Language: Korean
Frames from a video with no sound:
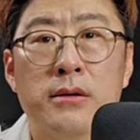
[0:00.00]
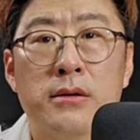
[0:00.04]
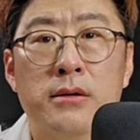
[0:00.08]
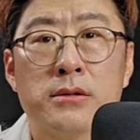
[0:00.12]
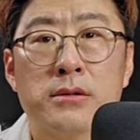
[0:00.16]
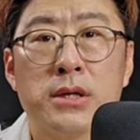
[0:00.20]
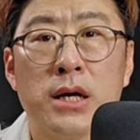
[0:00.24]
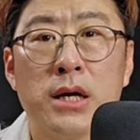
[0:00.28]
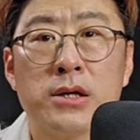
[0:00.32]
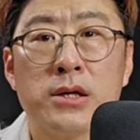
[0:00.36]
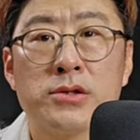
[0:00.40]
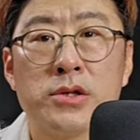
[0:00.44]

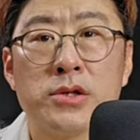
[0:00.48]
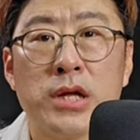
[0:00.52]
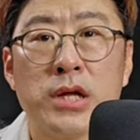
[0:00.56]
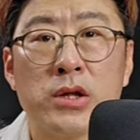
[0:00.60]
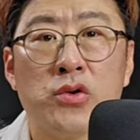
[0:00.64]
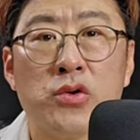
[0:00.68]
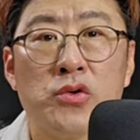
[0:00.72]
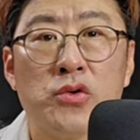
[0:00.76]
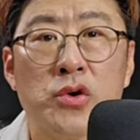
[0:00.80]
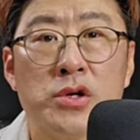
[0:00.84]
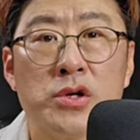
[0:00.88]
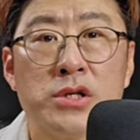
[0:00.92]
자 그래서
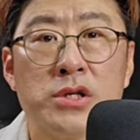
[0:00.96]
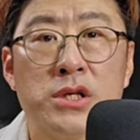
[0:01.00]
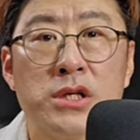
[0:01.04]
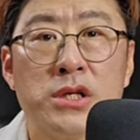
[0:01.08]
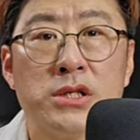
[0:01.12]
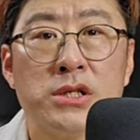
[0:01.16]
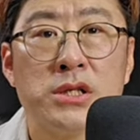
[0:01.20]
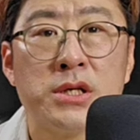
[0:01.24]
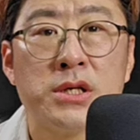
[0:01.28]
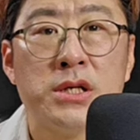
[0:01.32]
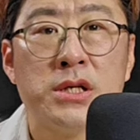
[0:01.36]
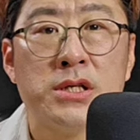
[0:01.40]
대통령
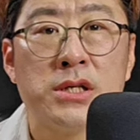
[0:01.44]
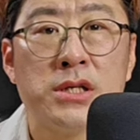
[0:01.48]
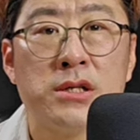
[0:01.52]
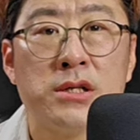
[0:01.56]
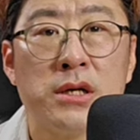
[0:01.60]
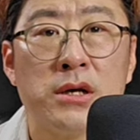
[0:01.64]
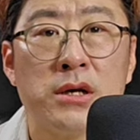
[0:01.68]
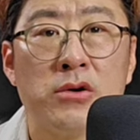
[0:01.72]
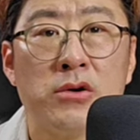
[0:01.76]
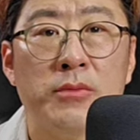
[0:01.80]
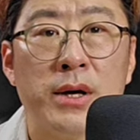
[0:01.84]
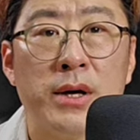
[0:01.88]
시리즈
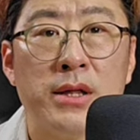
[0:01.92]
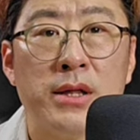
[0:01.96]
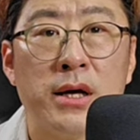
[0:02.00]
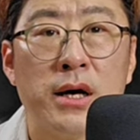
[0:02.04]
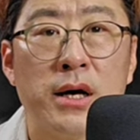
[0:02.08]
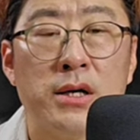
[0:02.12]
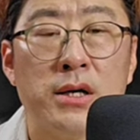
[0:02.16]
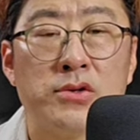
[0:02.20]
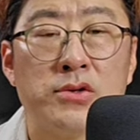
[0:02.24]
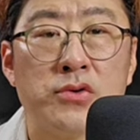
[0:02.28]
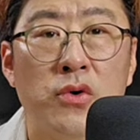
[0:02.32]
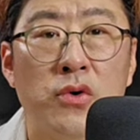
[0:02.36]
기재들하고
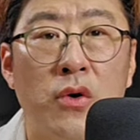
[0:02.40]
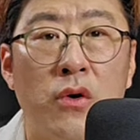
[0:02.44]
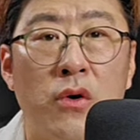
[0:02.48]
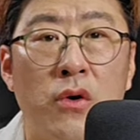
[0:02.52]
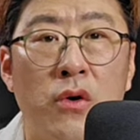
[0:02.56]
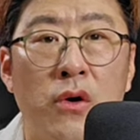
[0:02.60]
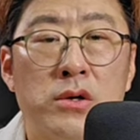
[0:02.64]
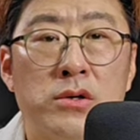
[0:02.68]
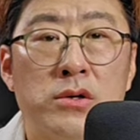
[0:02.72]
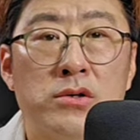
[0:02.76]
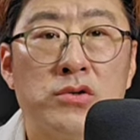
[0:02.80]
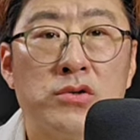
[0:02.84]

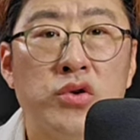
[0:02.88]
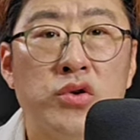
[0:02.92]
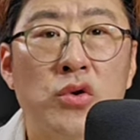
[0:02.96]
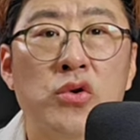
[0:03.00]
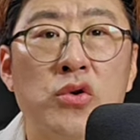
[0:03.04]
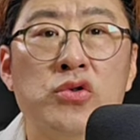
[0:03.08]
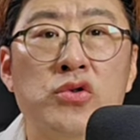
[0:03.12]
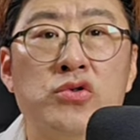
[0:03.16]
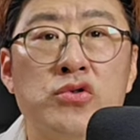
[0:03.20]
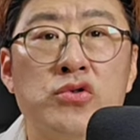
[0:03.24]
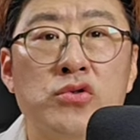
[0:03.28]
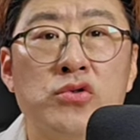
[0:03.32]
만나가지고
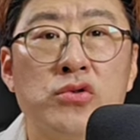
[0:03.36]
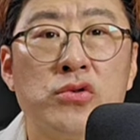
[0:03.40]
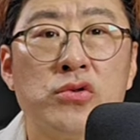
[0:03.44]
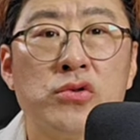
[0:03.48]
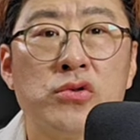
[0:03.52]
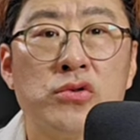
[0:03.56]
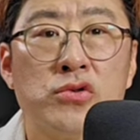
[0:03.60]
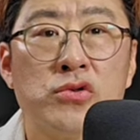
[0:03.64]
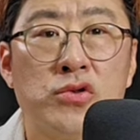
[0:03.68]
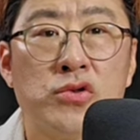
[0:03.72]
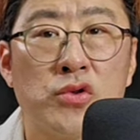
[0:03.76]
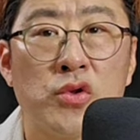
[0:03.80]
소득
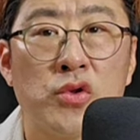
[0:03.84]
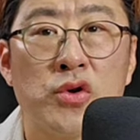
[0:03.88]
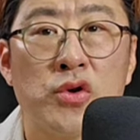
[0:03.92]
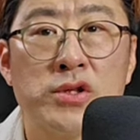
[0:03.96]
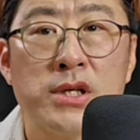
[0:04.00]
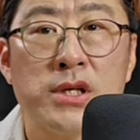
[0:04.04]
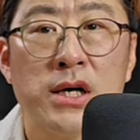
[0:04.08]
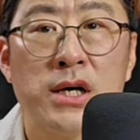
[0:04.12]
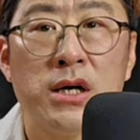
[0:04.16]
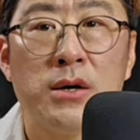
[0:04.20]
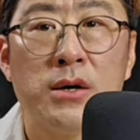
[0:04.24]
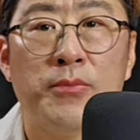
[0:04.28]
주도
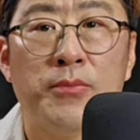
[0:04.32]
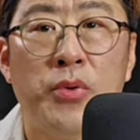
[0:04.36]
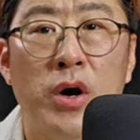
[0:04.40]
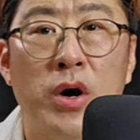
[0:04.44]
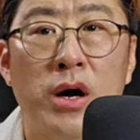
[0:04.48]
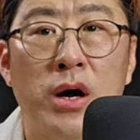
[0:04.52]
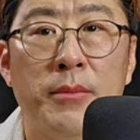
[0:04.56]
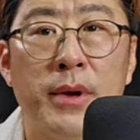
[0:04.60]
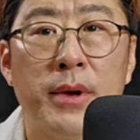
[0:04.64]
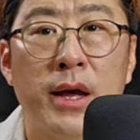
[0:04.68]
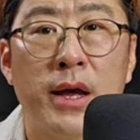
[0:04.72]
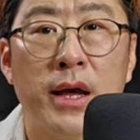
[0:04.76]
성장을
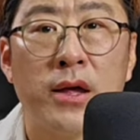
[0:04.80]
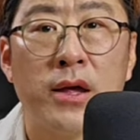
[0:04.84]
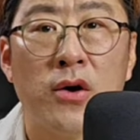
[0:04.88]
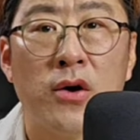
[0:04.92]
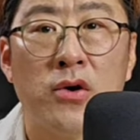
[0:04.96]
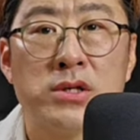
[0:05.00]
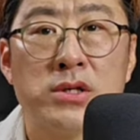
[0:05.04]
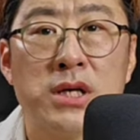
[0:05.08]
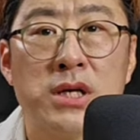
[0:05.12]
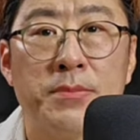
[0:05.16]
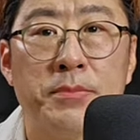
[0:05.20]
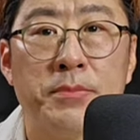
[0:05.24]
포함해
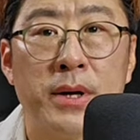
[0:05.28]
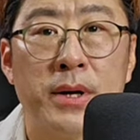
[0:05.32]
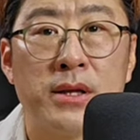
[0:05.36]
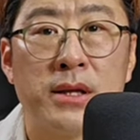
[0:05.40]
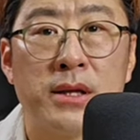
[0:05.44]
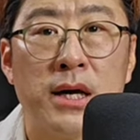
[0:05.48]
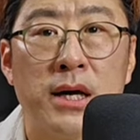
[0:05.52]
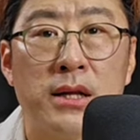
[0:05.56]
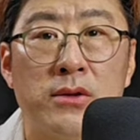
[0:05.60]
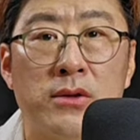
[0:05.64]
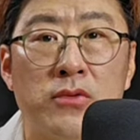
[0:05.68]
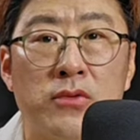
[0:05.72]
경제
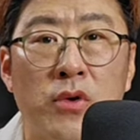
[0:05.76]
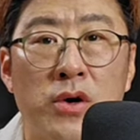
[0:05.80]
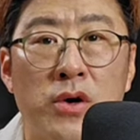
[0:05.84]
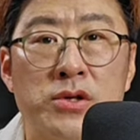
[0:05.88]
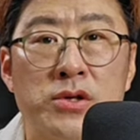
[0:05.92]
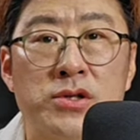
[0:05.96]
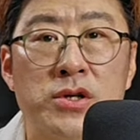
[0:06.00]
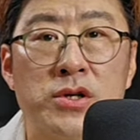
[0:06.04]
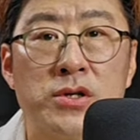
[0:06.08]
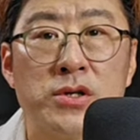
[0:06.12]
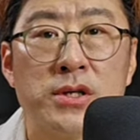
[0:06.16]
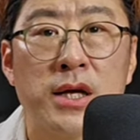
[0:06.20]
파탄,
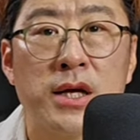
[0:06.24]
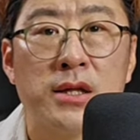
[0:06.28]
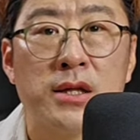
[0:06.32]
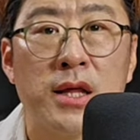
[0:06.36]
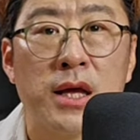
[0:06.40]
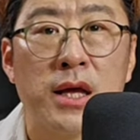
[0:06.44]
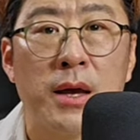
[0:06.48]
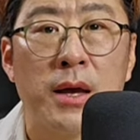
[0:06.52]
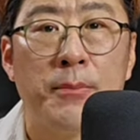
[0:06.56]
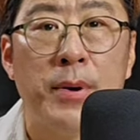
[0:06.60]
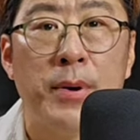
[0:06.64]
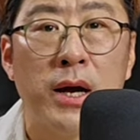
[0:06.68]
원전
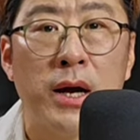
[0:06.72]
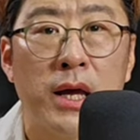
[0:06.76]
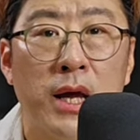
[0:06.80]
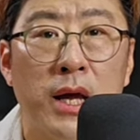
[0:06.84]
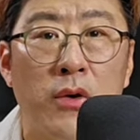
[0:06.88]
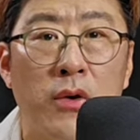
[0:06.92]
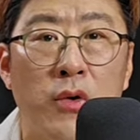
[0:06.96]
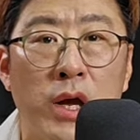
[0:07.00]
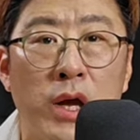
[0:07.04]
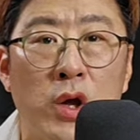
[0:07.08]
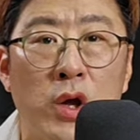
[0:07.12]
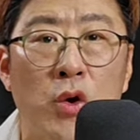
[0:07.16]
생태계 파괴,
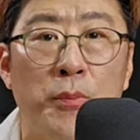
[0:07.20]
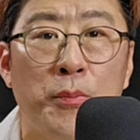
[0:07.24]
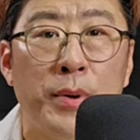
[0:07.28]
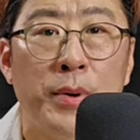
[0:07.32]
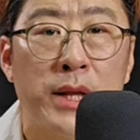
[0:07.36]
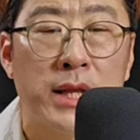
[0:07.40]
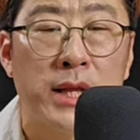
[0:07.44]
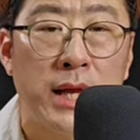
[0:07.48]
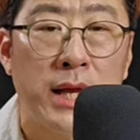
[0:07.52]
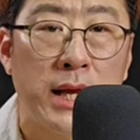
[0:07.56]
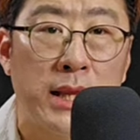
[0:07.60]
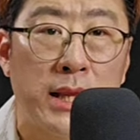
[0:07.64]
외교
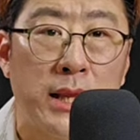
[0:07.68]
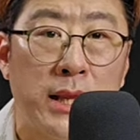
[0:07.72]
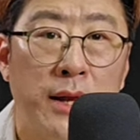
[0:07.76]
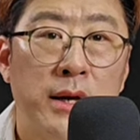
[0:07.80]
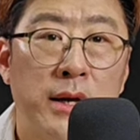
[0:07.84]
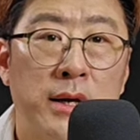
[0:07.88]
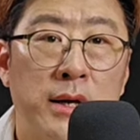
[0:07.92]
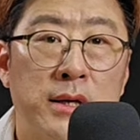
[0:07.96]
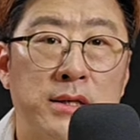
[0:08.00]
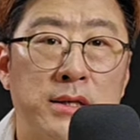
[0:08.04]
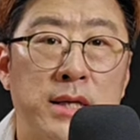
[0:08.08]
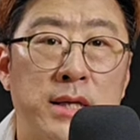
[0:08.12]
파탄,
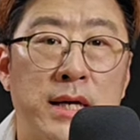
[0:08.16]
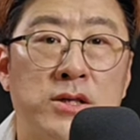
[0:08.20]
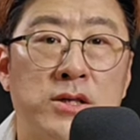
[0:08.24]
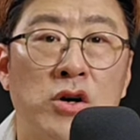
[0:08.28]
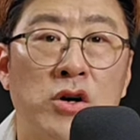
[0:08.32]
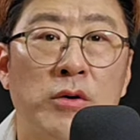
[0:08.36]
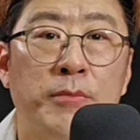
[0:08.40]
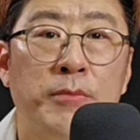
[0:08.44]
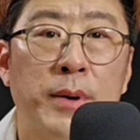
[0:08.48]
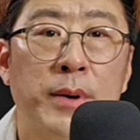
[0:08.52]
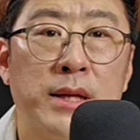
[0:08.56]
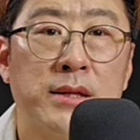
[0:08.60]

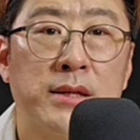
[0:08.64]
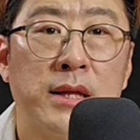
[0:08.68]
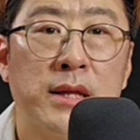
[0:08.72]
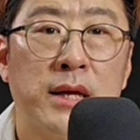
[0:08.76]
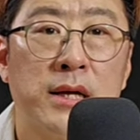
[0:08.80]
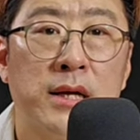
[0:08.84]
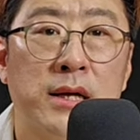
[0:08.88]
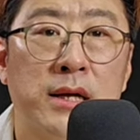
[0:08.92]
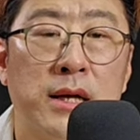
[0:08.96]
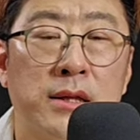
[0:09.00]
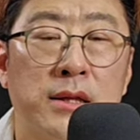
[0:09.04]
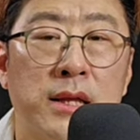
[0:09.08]
재정
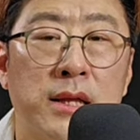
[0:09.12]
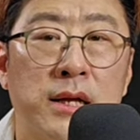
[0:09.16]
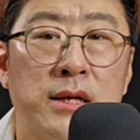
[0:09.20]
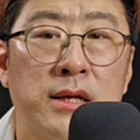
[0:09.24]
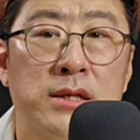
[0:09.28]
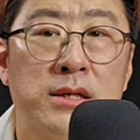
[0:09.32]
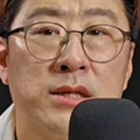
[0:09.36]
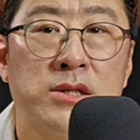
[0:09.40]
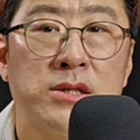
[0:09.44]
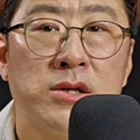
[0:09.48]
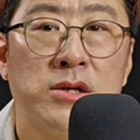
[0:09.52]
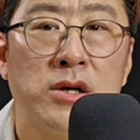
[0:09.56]
파탄을 냈다는
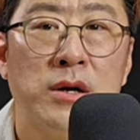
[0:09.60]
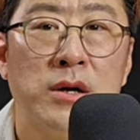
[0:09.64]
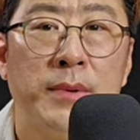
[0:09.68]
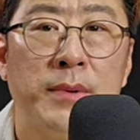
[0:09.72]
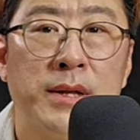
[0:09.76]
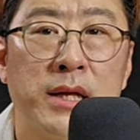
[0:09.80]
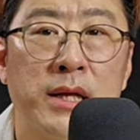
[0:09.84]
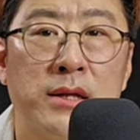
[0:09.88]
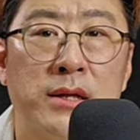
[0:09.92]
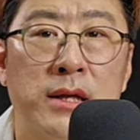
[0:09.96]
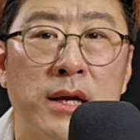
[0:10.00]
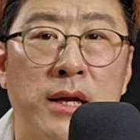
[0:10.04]
지적을
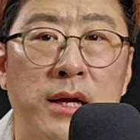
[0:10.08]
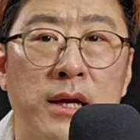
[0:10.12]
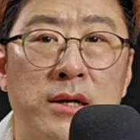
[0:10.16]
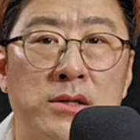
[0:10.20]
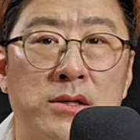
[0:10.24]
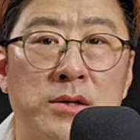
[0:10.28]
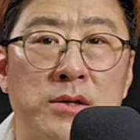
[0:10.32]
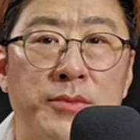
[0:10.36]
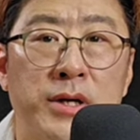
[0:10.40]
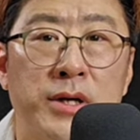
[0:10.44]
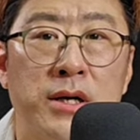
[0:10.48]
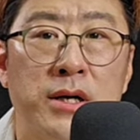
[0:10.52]
받았다는
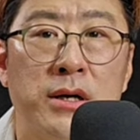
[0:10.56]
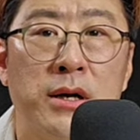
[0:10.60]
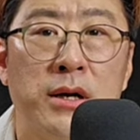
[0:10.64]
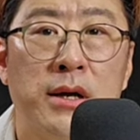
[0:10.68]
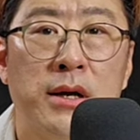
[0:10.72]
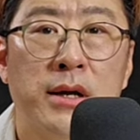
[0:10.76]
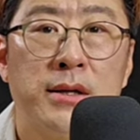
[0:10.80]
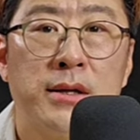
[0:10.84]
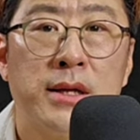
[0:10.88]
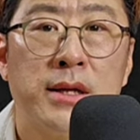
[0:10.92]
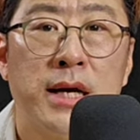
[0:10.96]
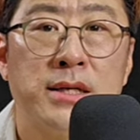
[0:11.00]
점을
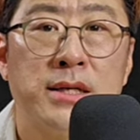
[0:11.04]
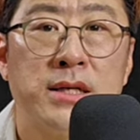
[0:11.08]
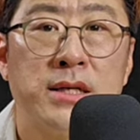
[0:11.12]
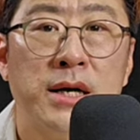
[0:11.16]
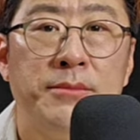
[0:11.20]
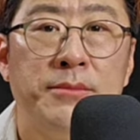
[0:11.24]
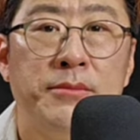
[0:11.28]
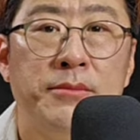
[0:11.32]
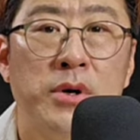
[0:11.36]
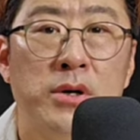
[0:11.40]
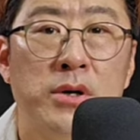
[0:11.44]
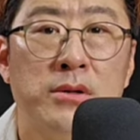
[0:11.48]
다시
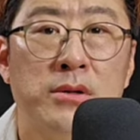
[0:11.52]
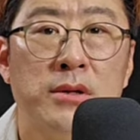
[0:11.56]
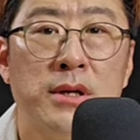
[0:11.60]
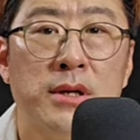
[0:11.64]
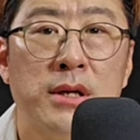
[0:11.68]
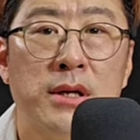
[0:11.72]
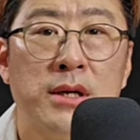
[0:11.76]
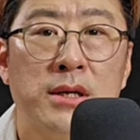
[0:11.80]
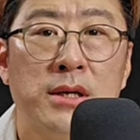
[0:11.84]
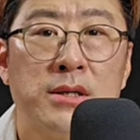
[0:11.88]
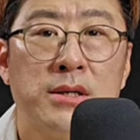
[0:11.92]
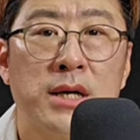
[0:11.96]
한번
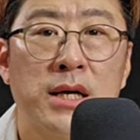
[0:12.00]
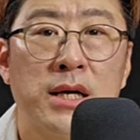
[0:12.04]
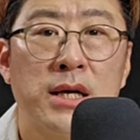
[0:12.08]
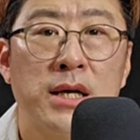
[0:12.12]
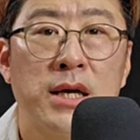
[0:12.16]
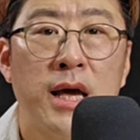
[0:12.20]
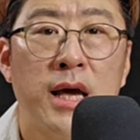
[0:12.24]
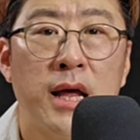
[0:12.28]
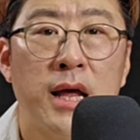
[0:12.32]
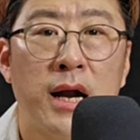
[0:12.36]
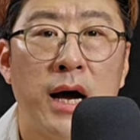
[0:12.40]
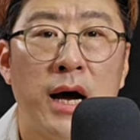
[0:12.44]

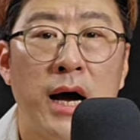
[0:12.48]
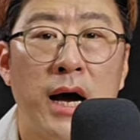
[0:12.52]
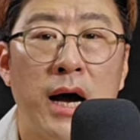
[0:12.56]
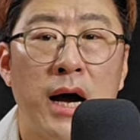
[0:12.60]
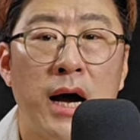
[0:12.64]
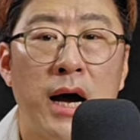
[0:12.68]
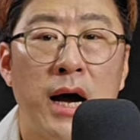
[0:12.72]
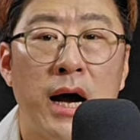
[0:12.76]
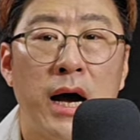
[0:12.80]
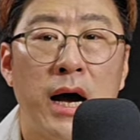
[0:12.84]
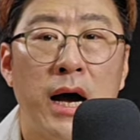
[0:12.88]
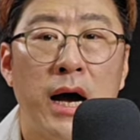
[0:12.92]

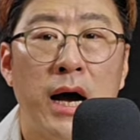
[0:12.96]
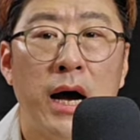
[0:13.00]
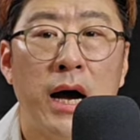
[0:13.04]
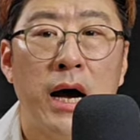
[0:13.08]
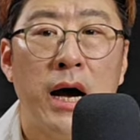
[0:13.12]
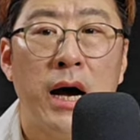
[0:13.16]
상기해라.